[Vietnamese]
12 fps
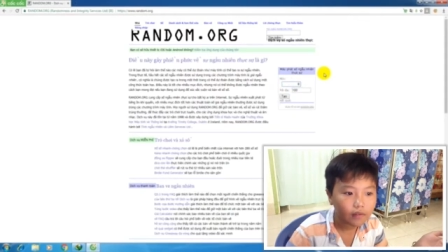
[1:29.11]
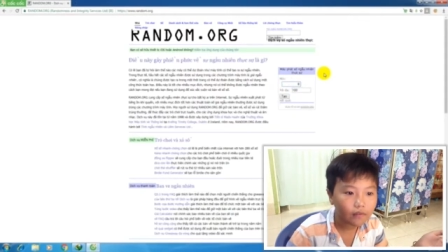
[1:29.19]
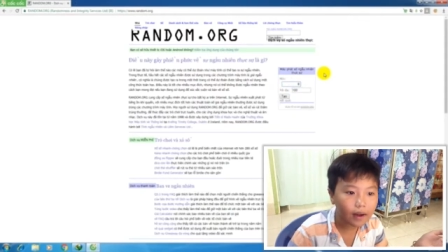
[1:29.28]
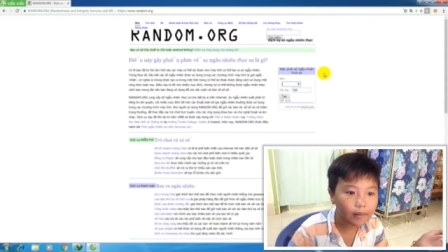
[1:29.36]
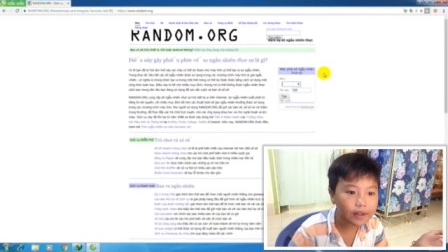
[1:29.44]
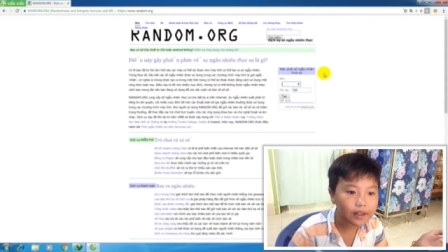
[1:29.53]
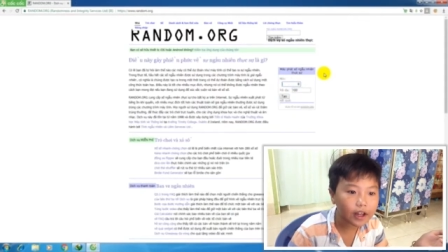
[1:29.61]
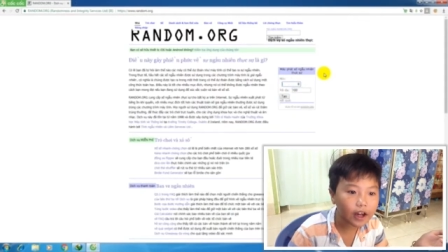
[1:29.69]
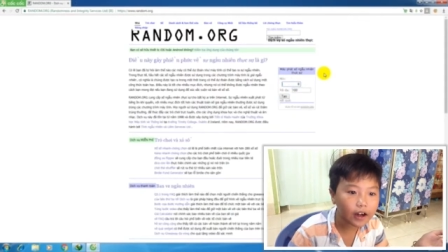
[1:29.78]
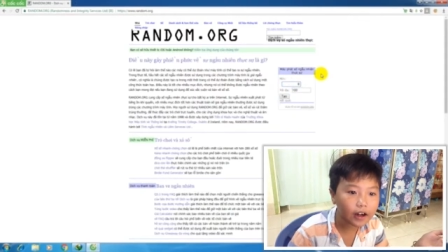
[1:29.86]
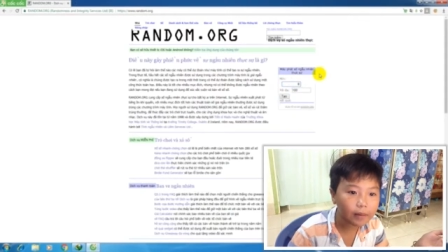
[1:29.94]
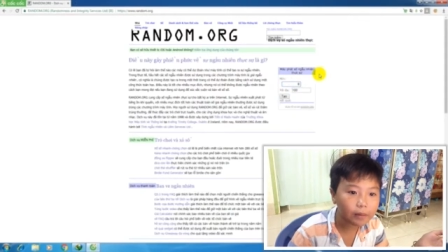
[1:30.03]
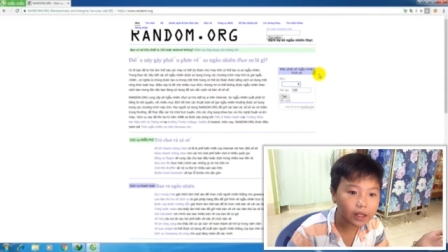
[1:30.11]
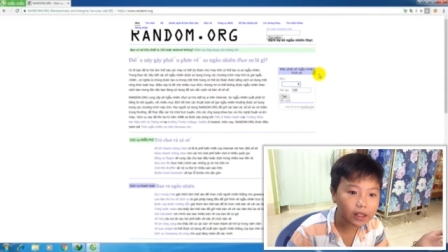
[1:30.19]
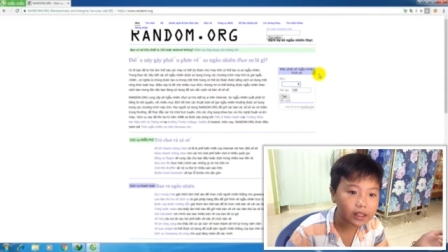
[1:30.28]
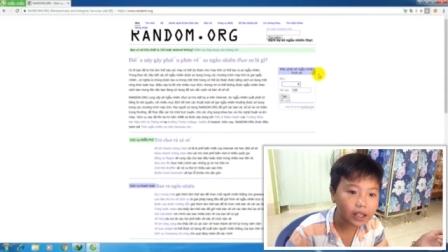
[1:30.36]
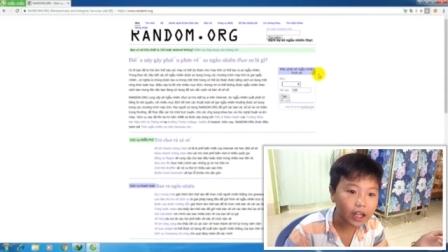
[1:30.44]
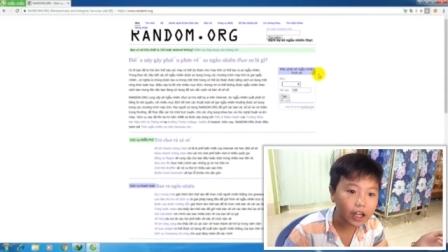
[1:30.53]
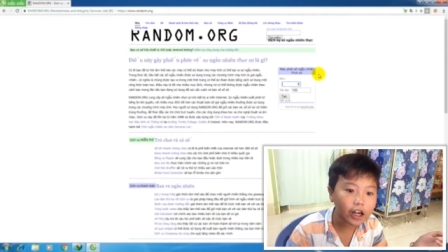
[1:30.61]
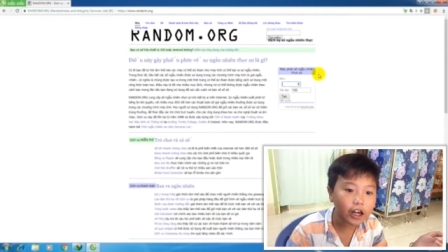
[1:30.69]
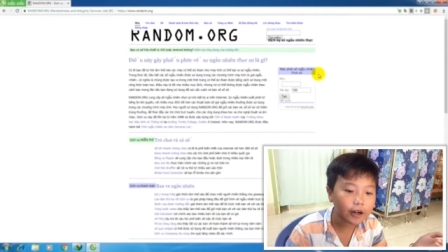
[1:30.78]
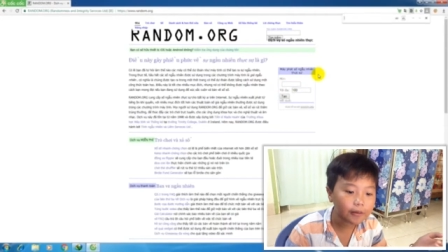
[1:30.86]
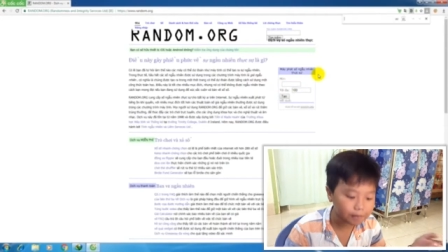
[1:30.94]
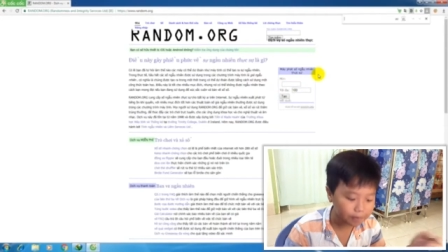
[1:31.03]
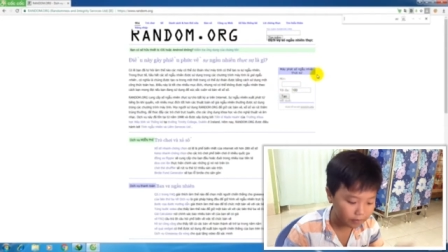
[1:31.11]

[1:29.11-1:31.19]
và bây giờ là mình sẽ um,